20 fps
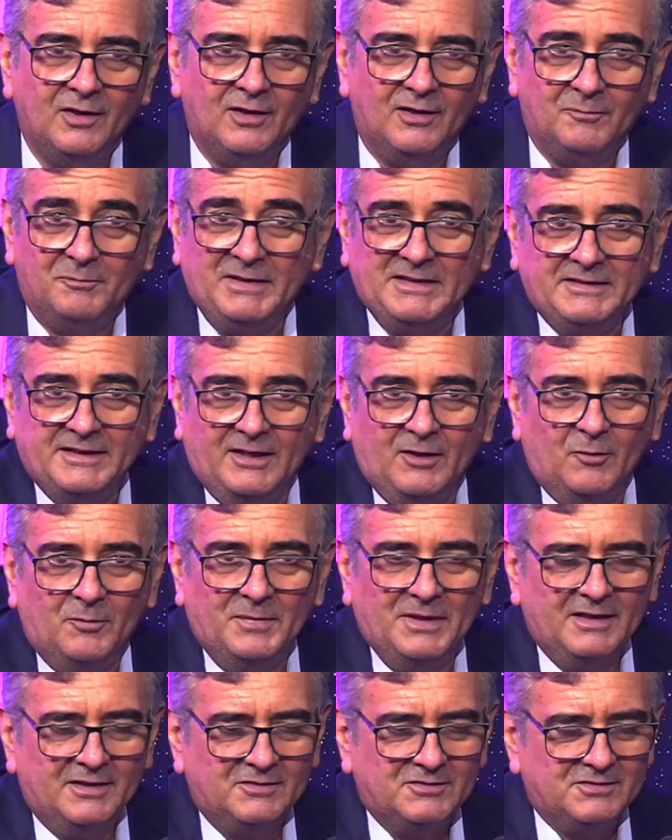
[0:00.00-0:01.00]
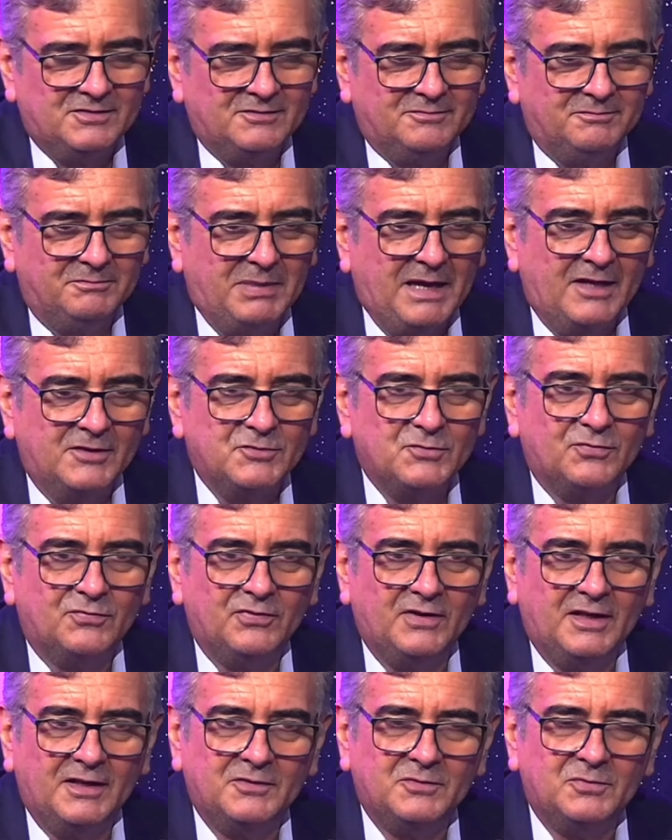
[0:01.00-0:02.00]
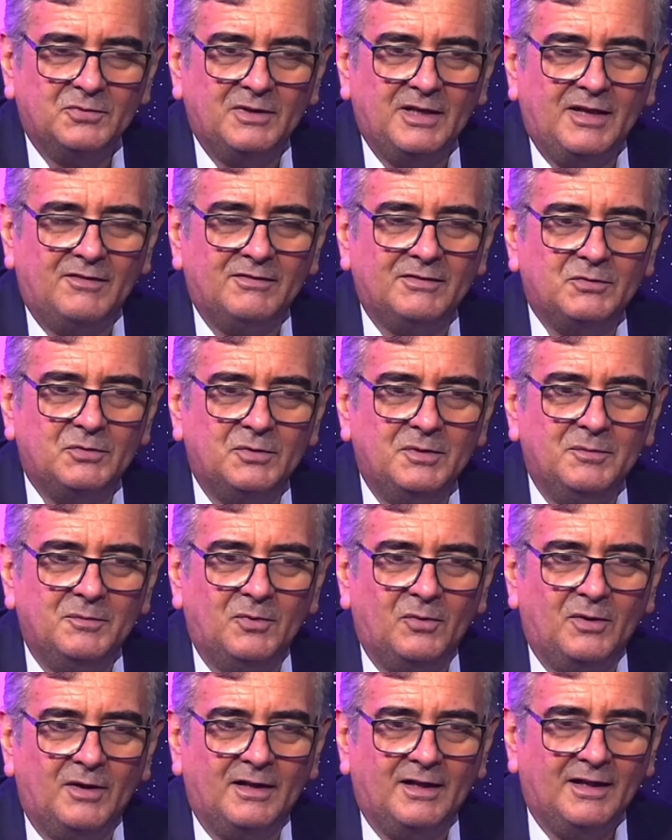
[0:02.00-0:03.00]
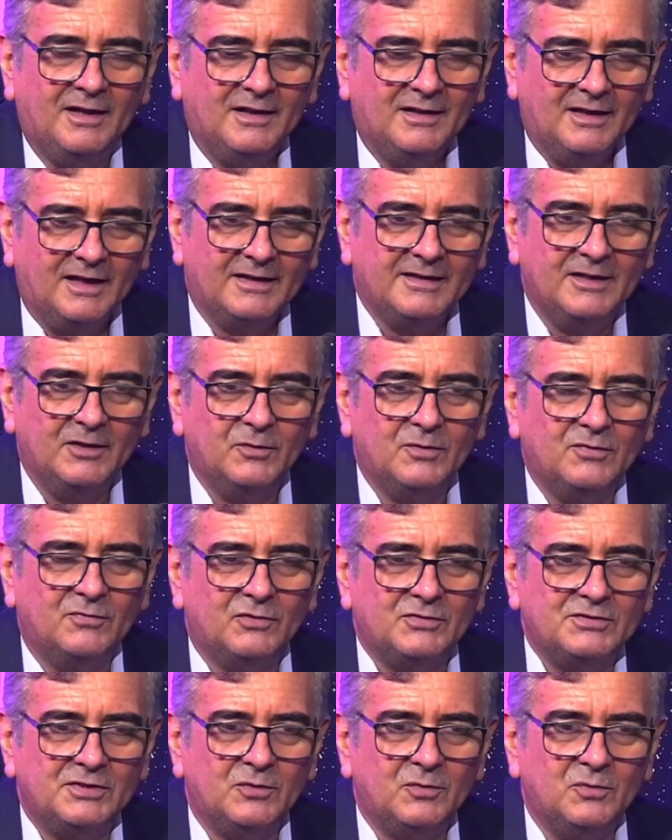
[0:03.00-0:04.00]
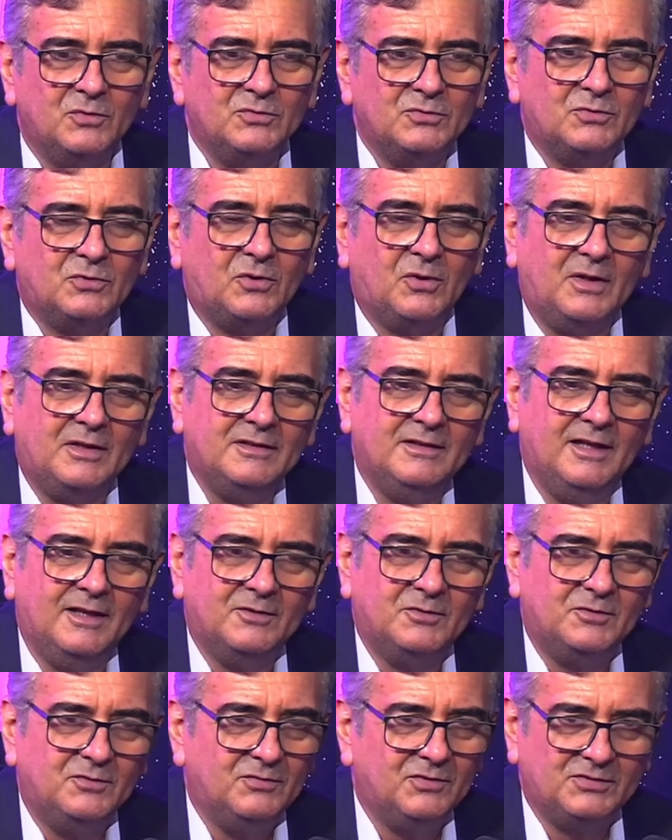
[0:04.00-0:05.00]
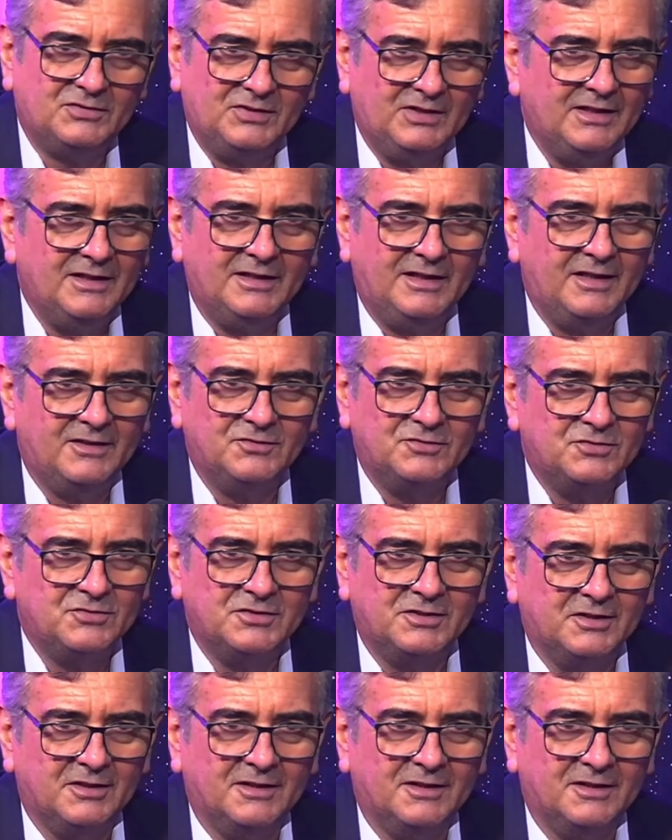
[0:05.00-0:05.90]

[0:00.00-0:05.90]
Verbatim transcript: Materialmente, bate o vento e leva tudo embora. Aquilo que você constrói dentro de você, ninguém te tira.